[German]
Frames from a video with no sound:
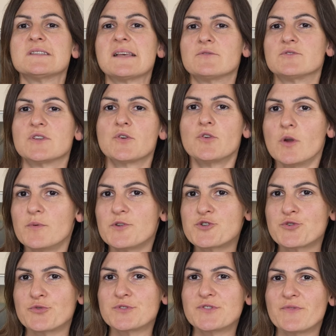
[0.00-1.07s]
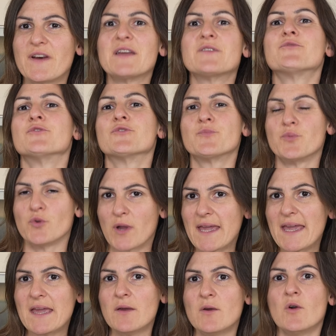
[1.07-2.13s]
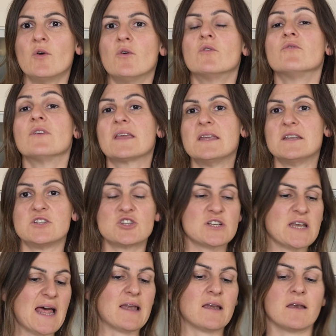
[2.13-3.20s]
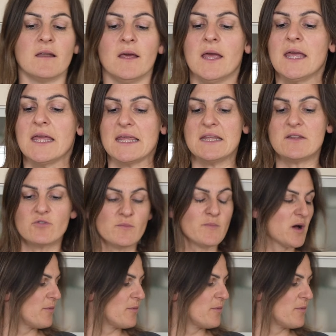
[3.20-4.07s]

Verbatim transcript: ist auch unser Kürbis schon soweit fürs Püree und wir können starten. Ich tue mir